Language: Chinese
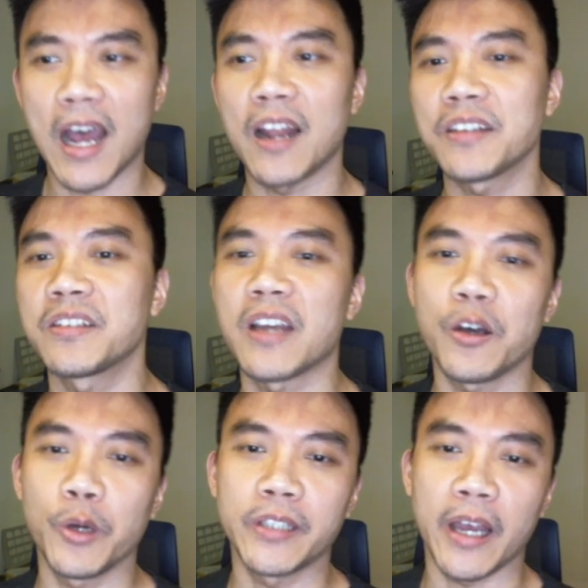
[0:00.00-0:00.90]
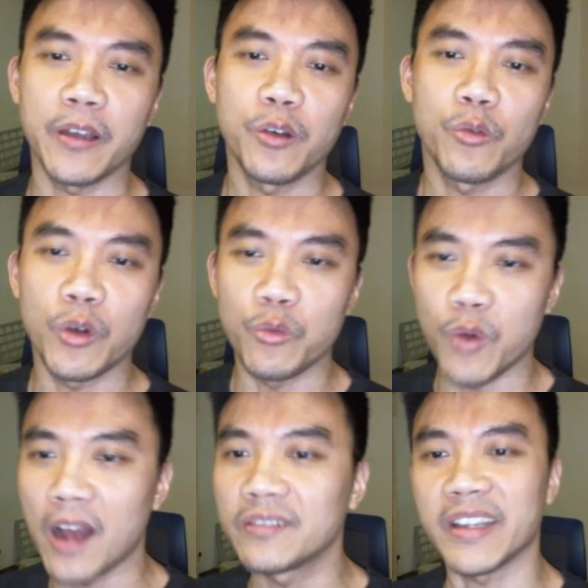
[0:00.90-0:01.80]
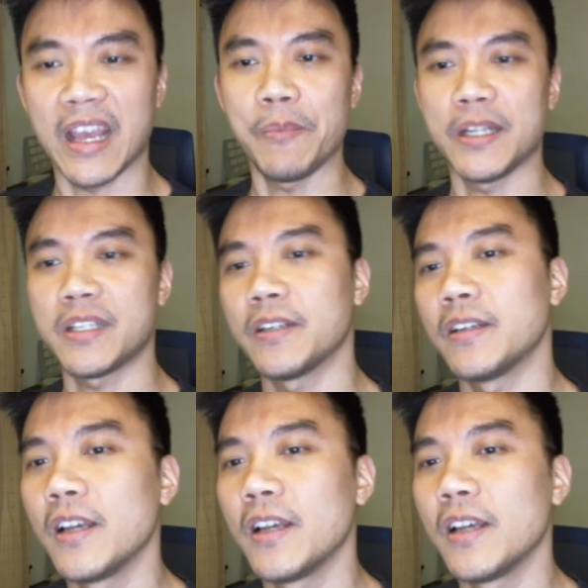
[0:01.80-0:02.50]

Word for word: 阿拉斯加的会谈，我 round the gamut，